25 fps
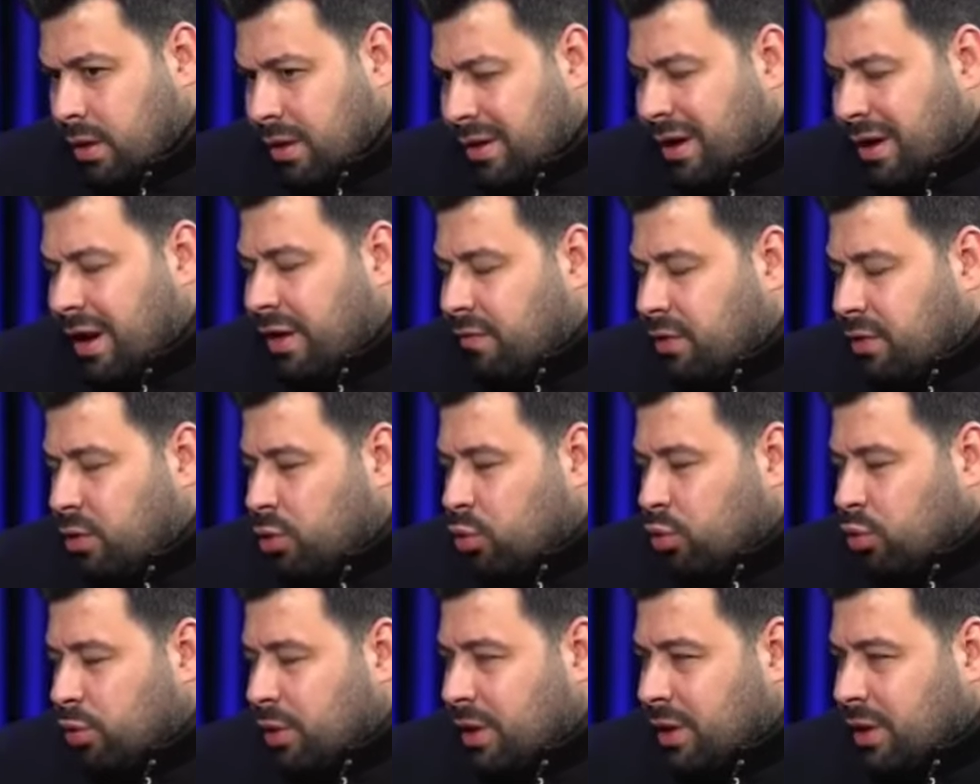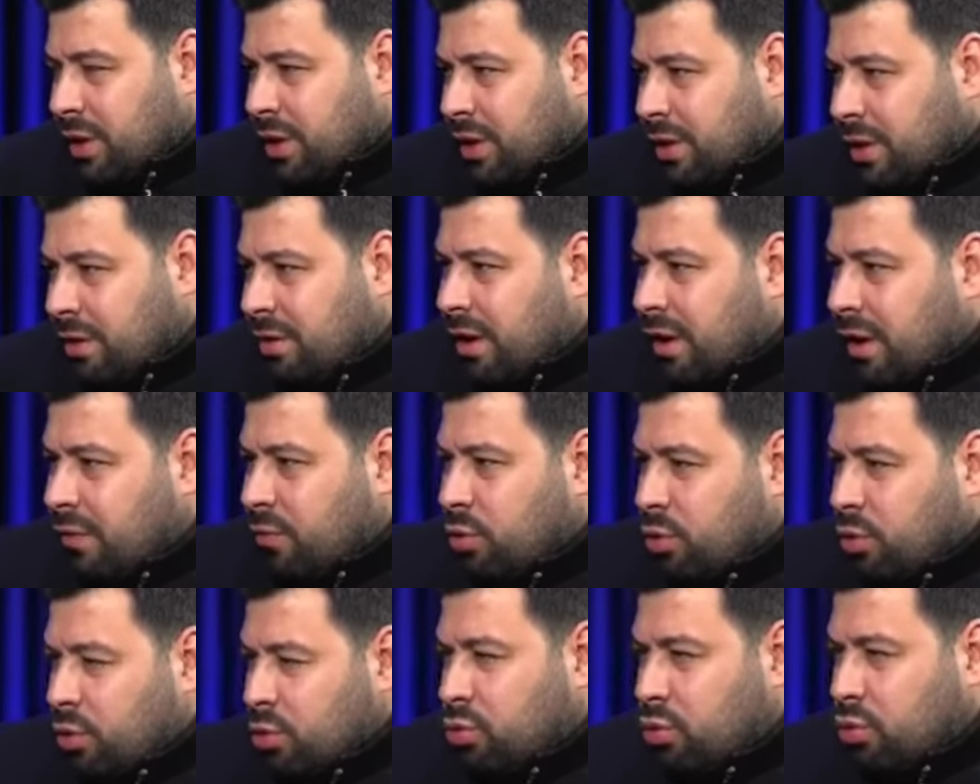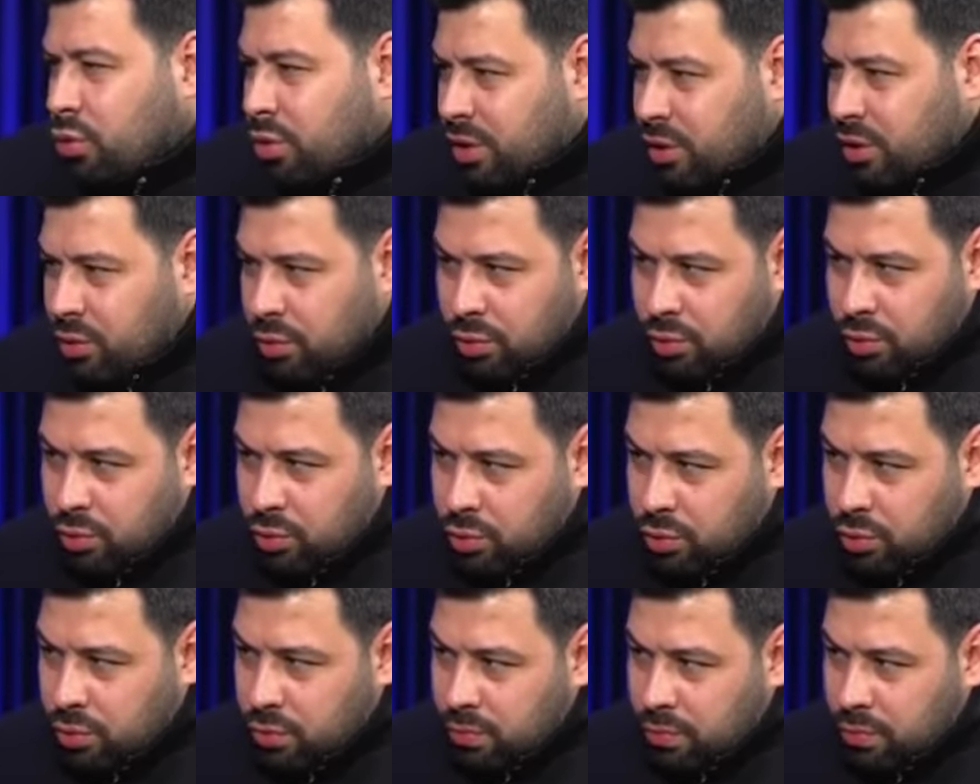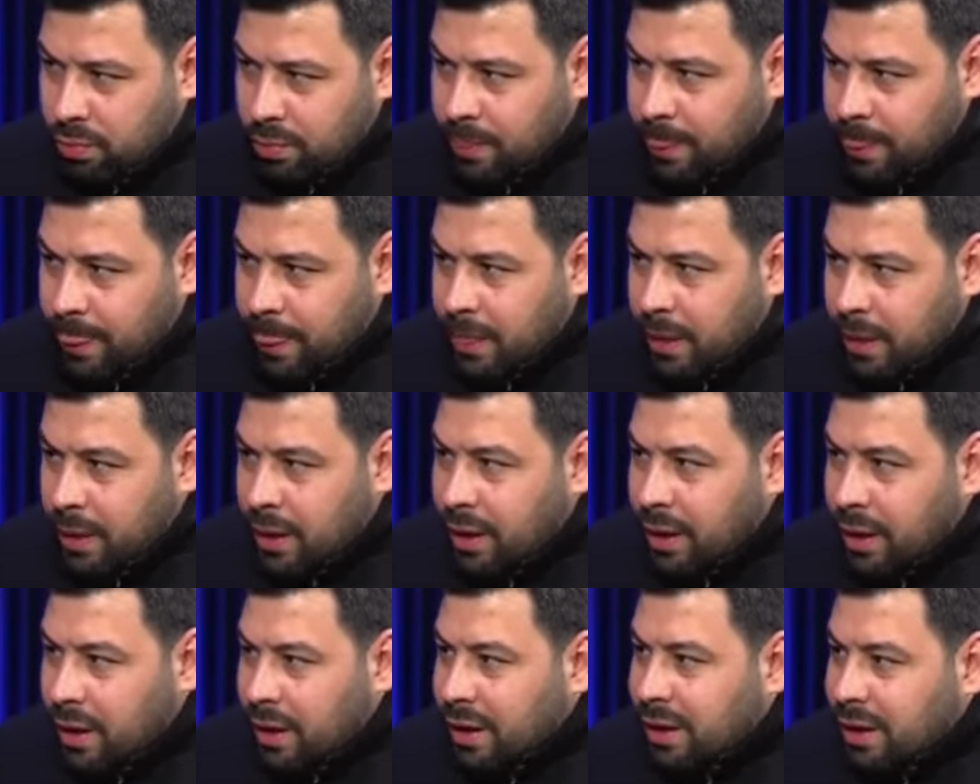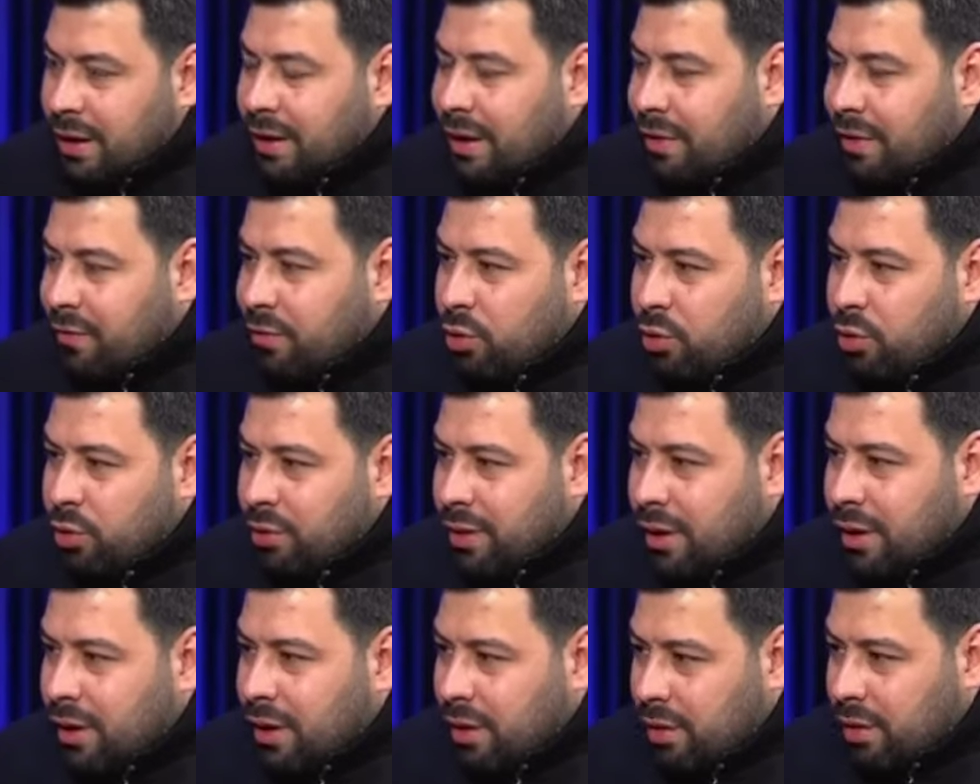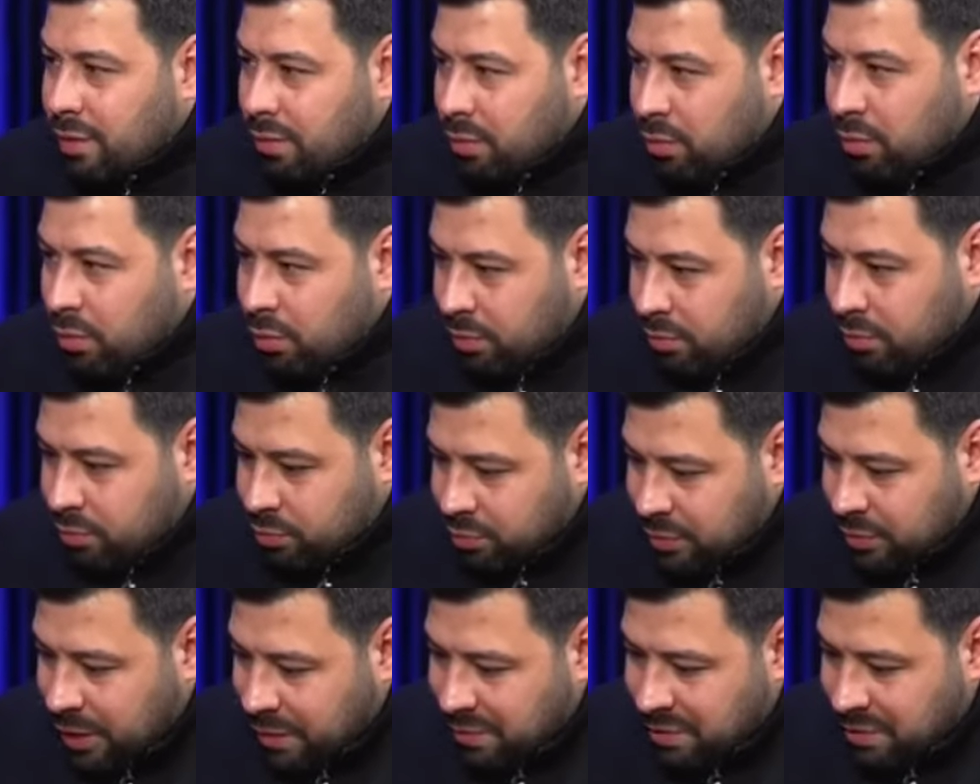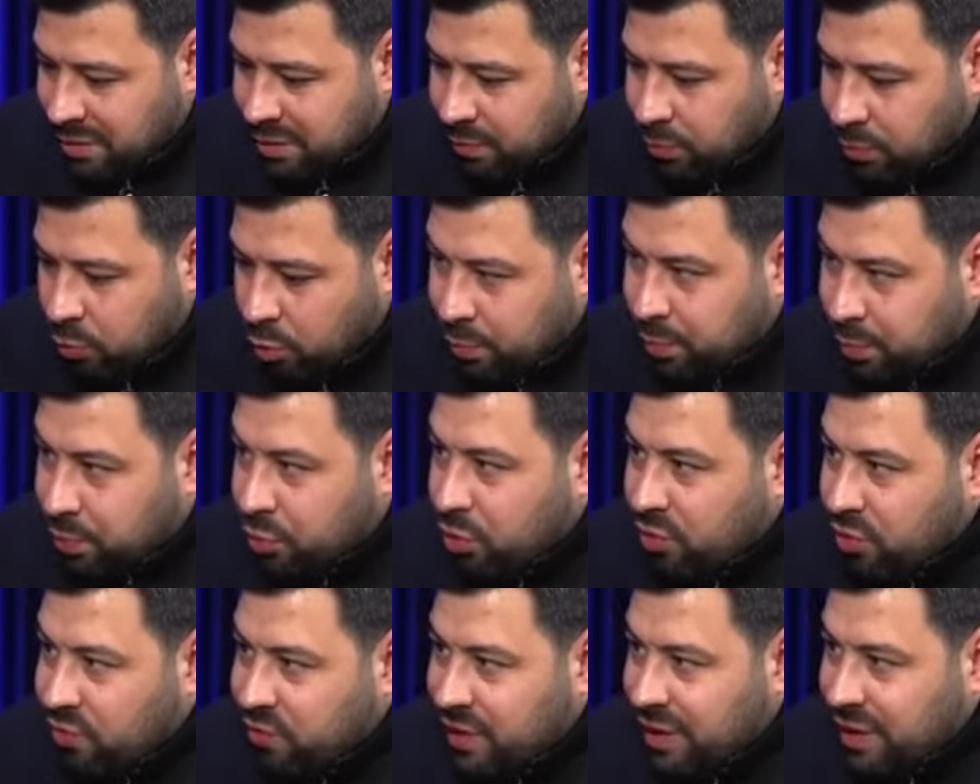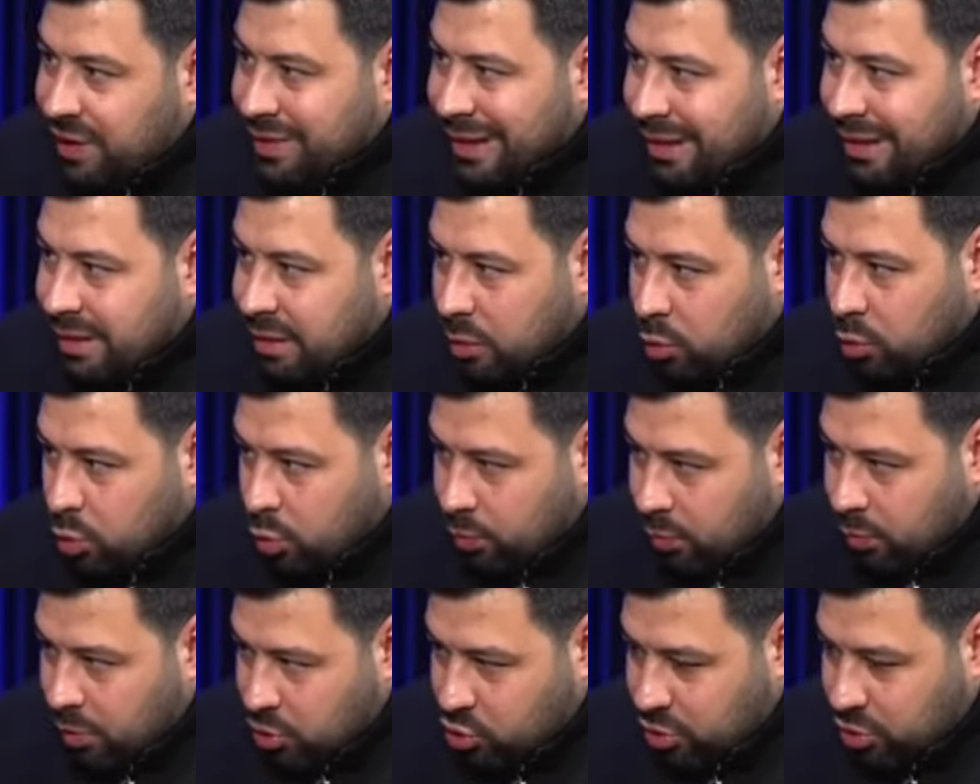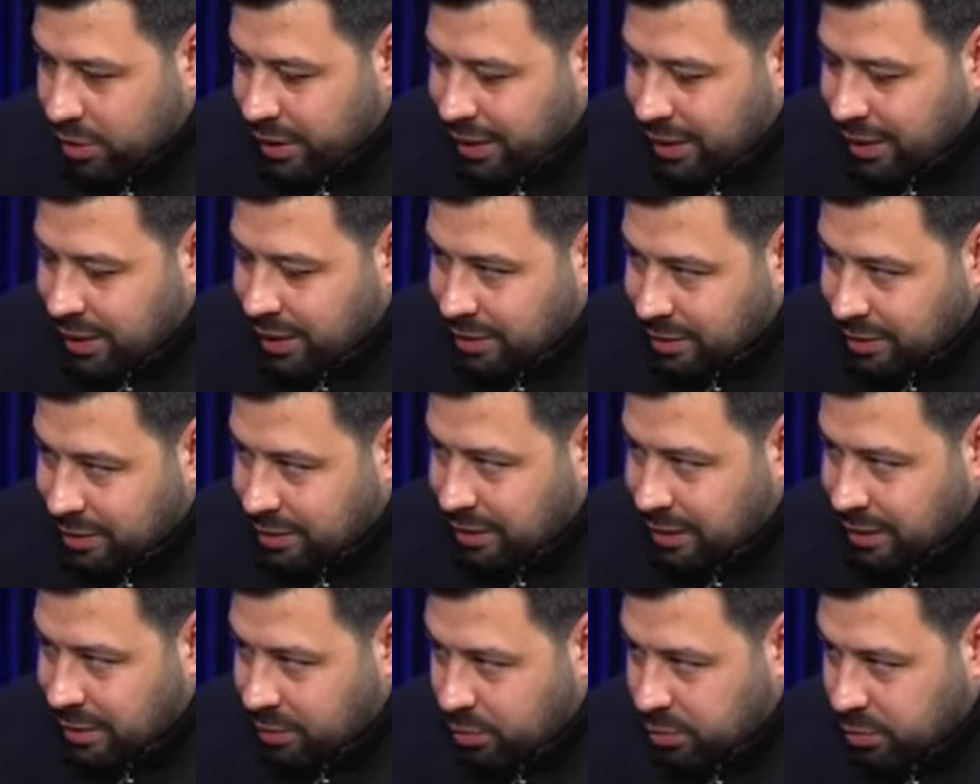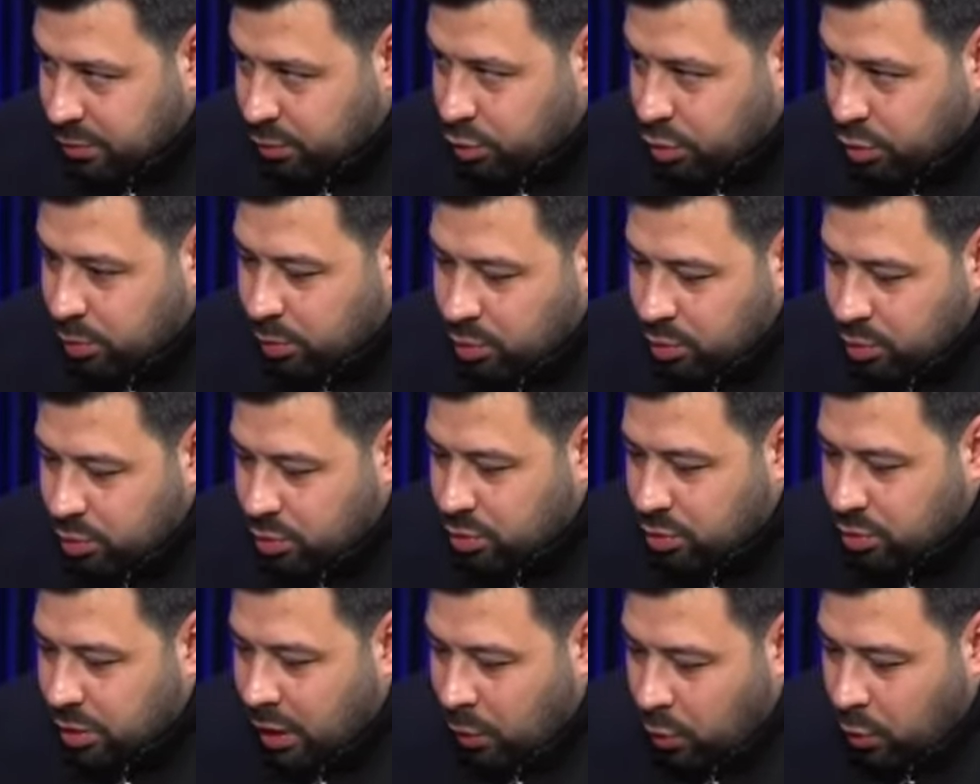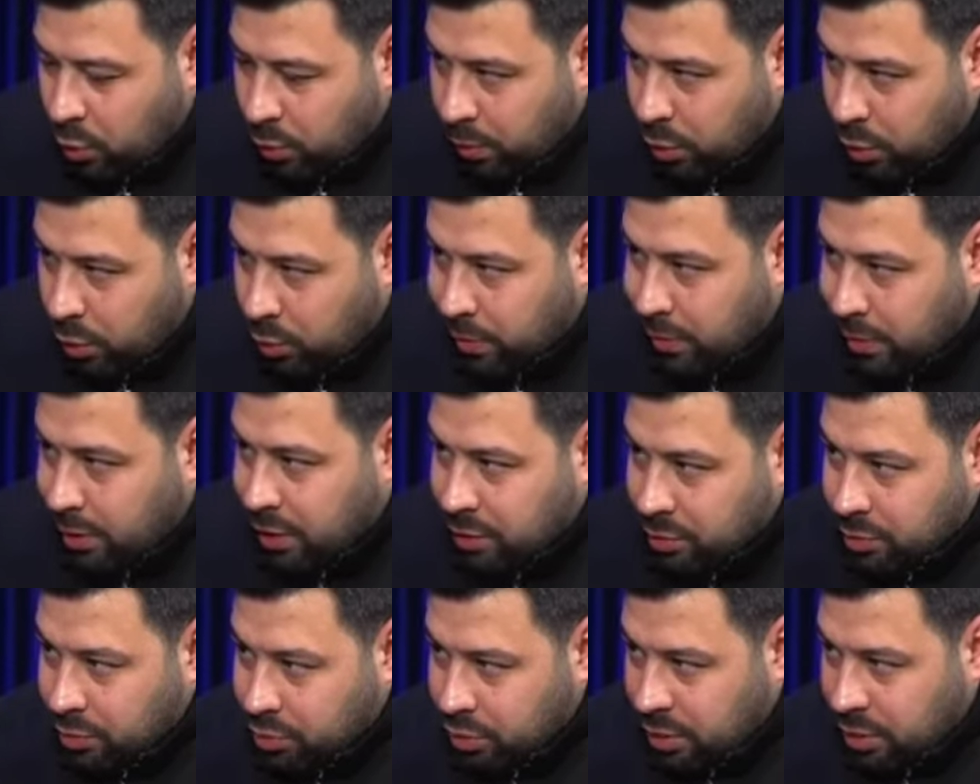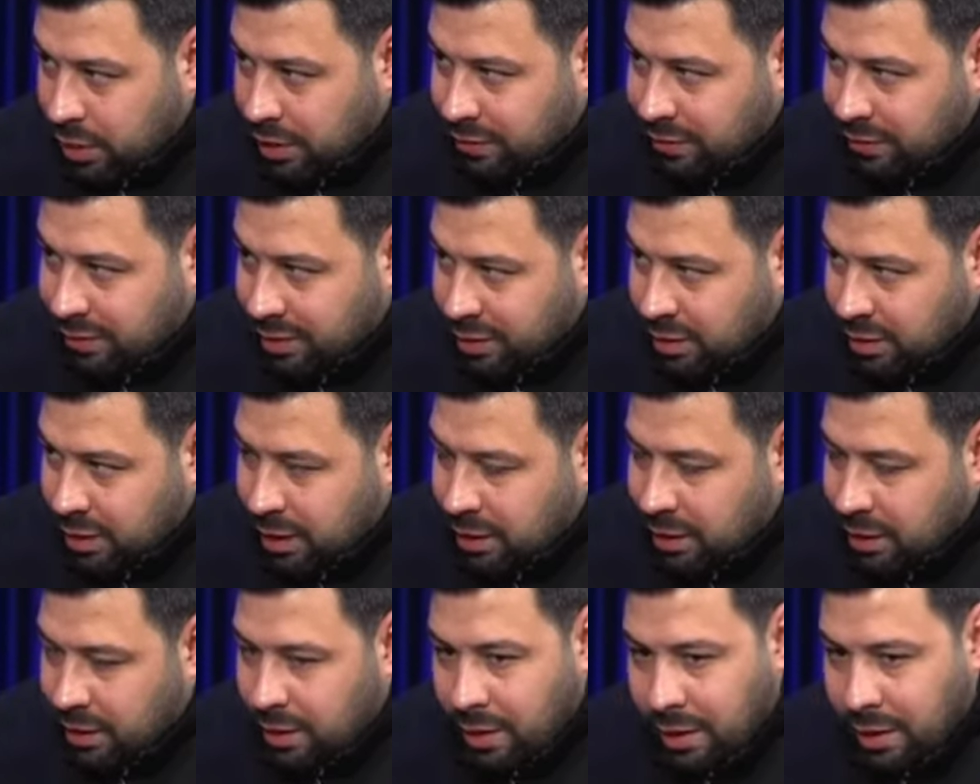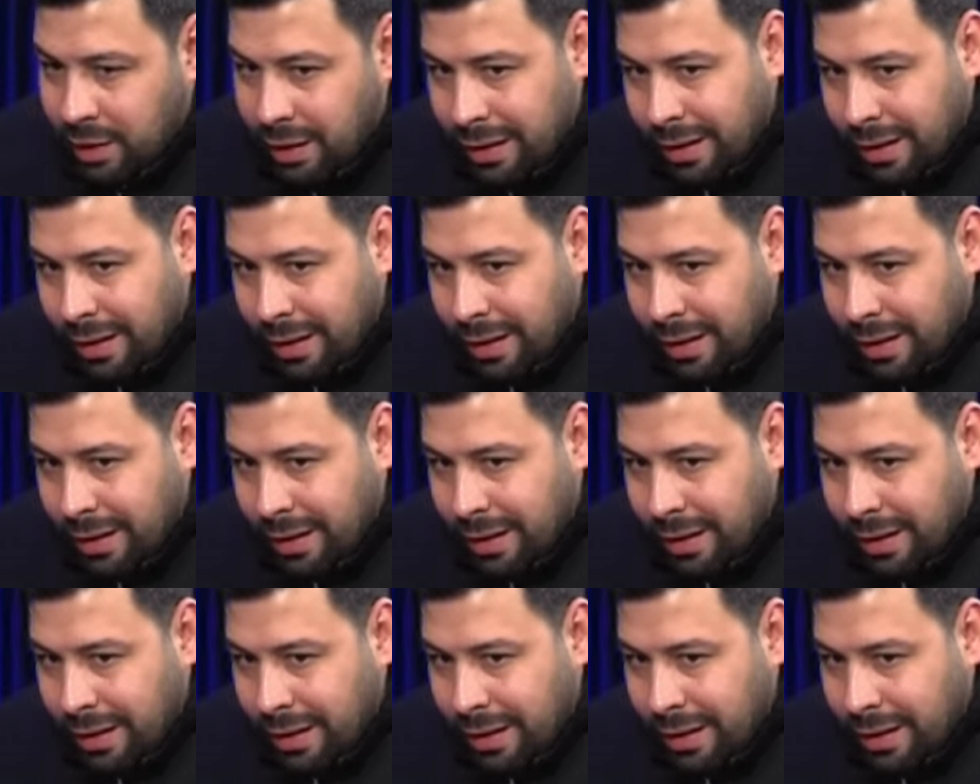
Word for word: Gravillon'la ilgili. Gravillon çok iyi oyuncu. Evet. Gravillon Demirspor profilinde sezon başı hayal ettiğin Demirspor biliyorsun Avrupa kupalarında oynadı vesaire.